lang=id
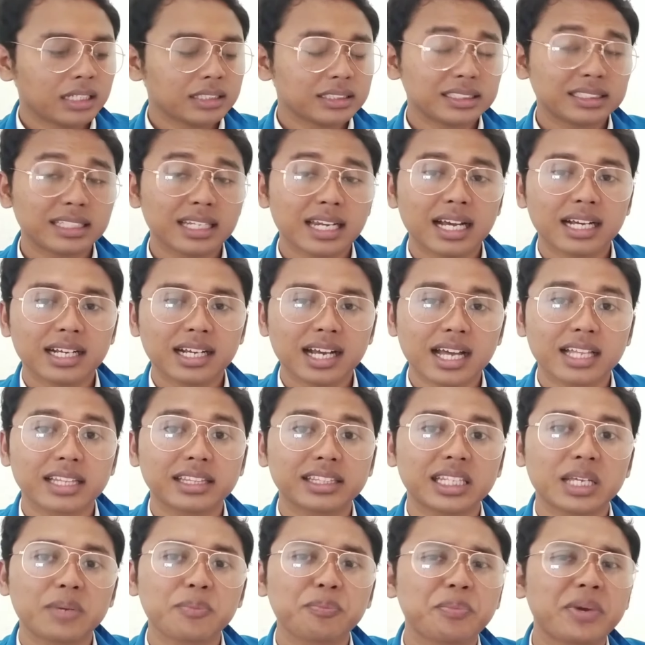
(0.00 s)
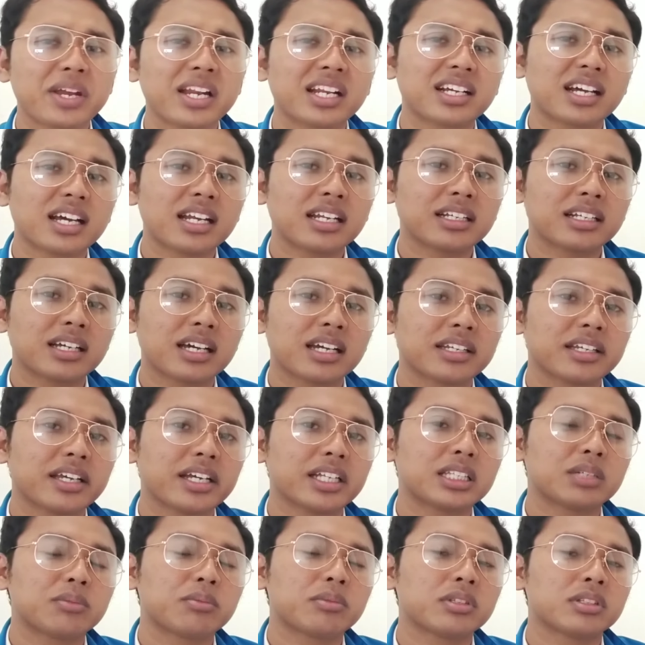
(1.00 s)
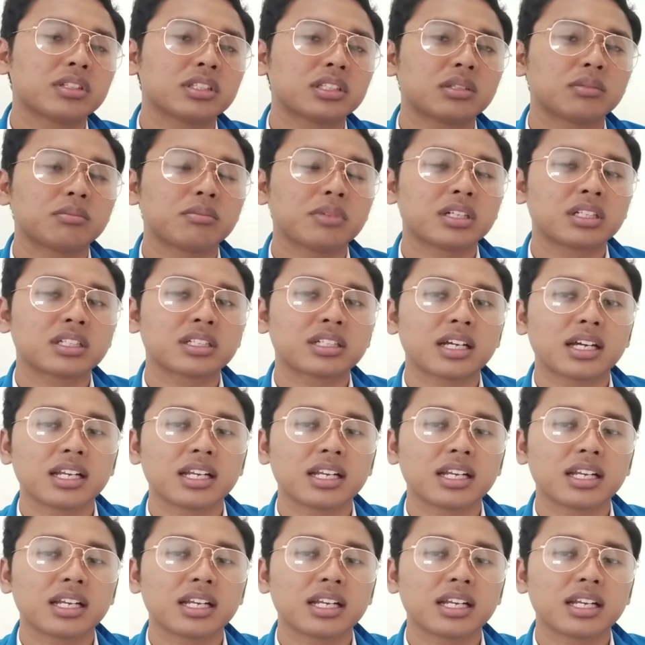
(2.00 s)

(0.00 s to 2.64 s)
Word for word: Silahkan tempelkan karya teman-teman